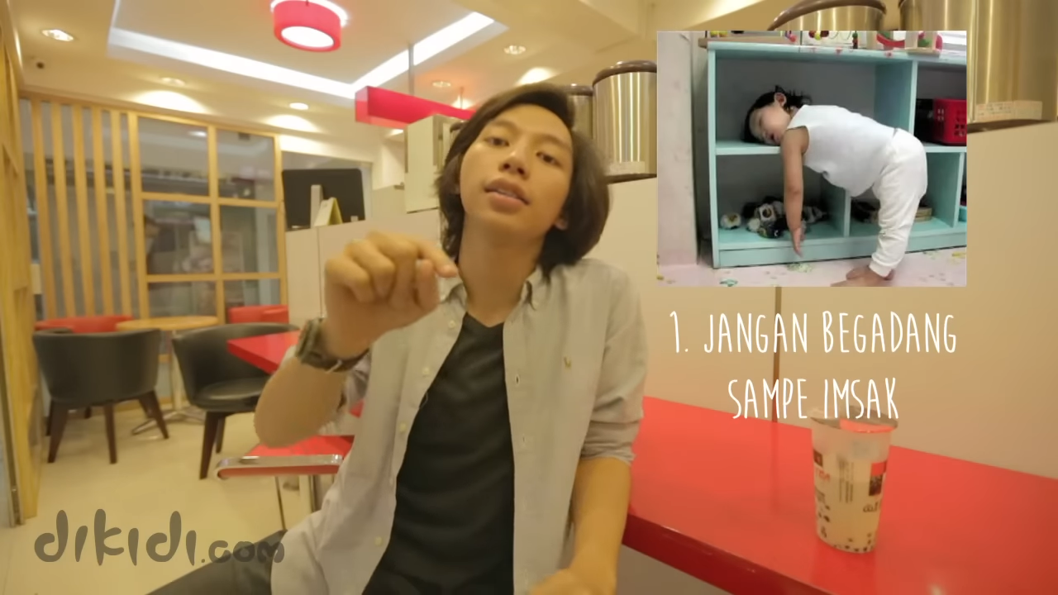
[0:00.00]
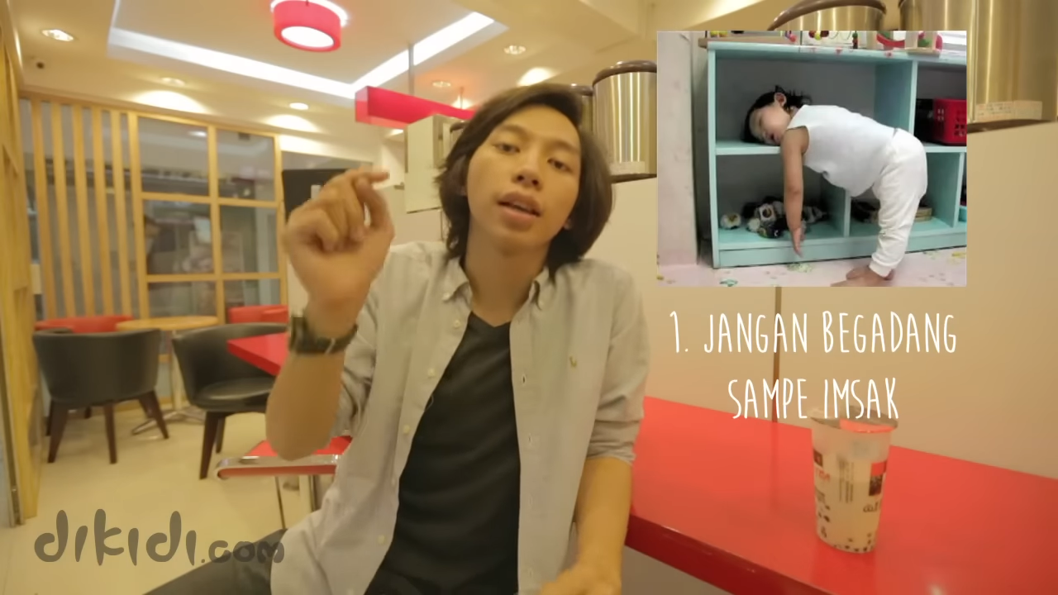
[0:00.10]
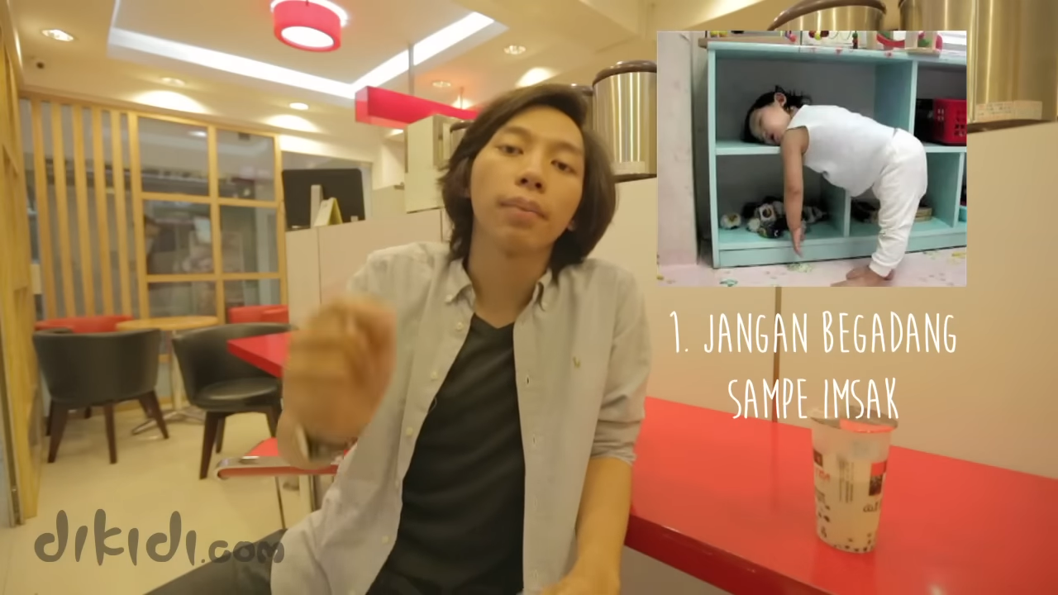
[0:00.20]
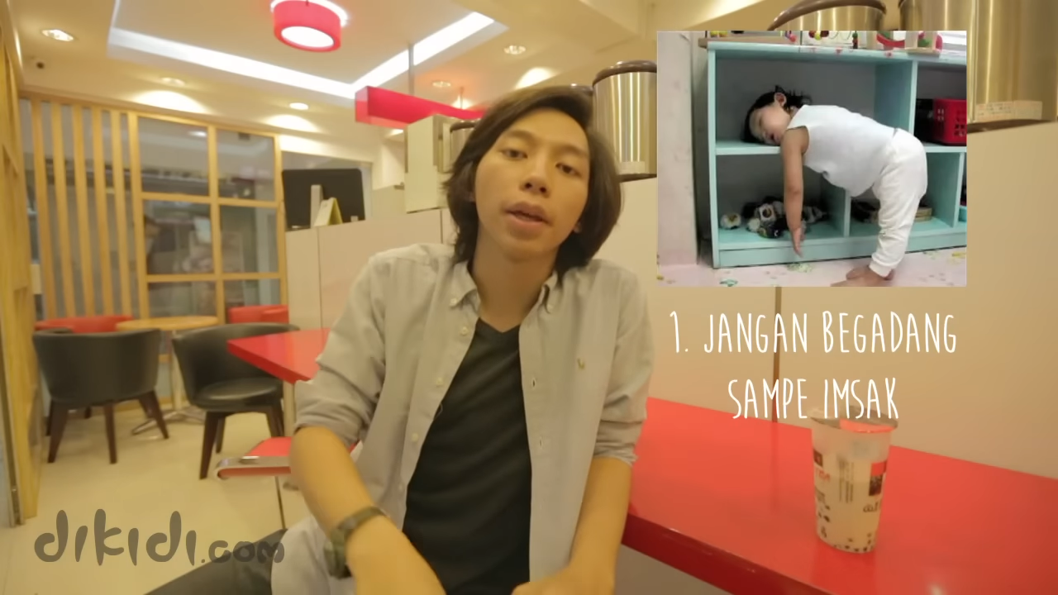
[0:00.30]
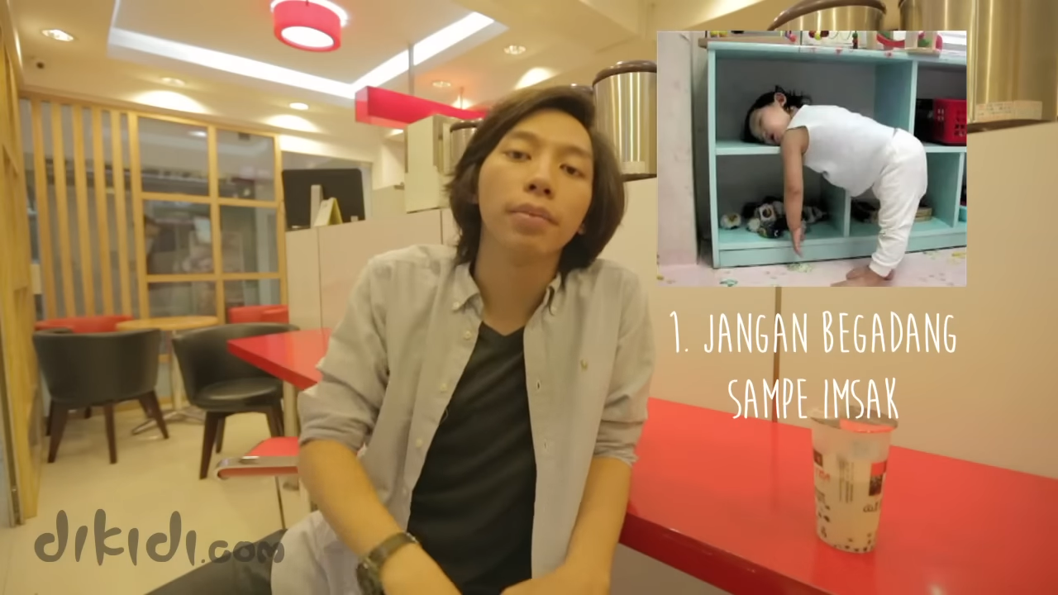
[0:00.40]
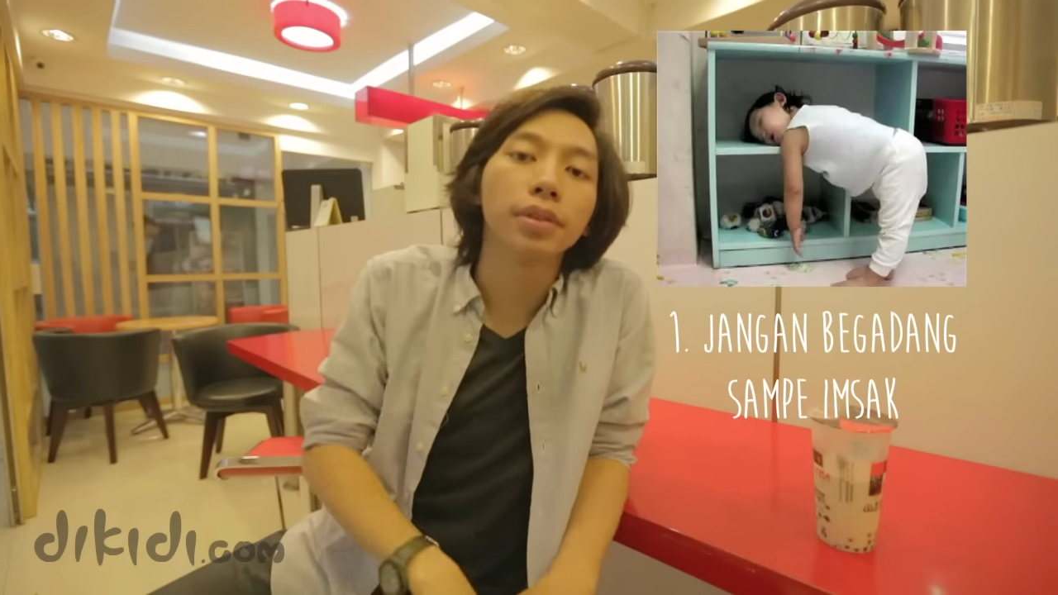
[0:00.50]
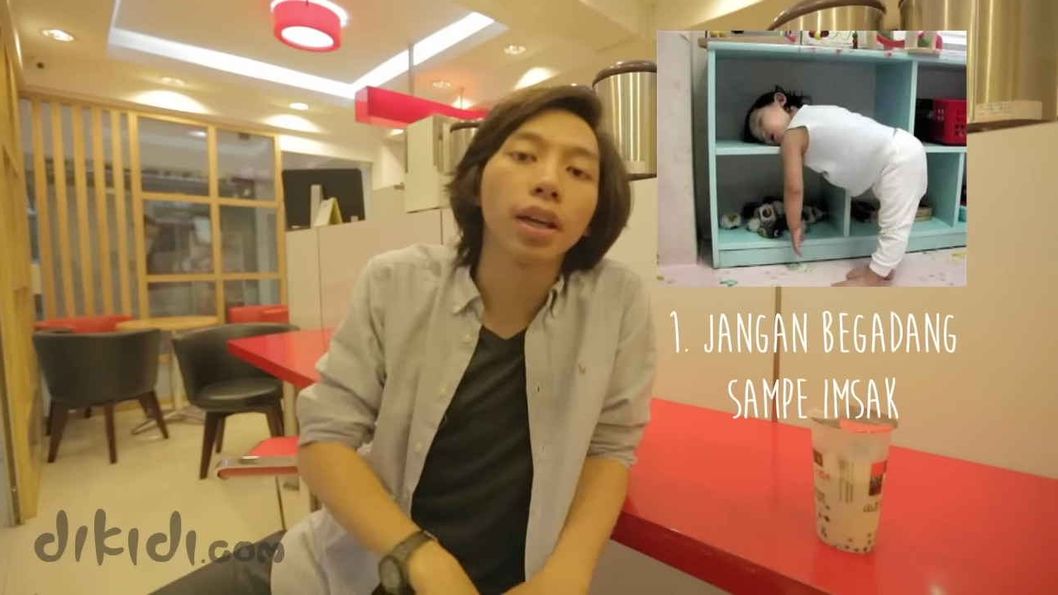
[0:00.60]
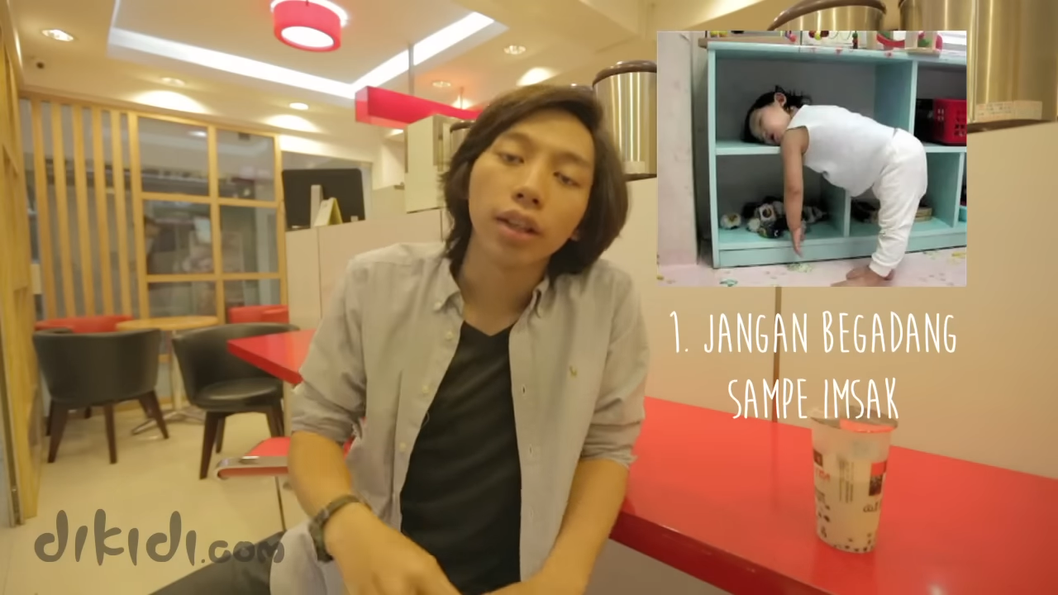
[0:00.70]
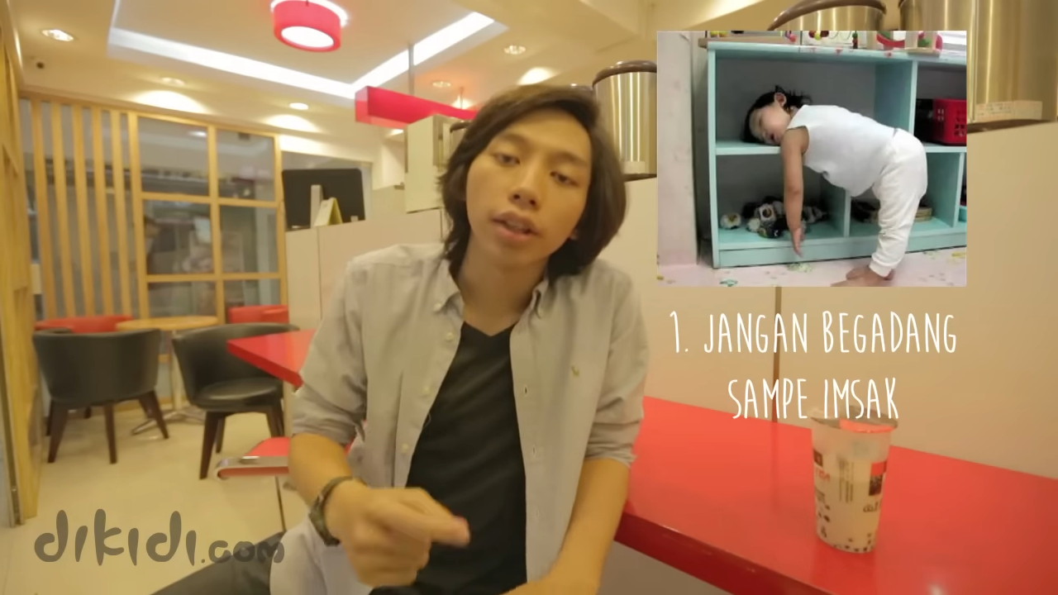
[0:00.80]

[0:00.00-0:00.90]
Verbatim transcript: sampai imsak.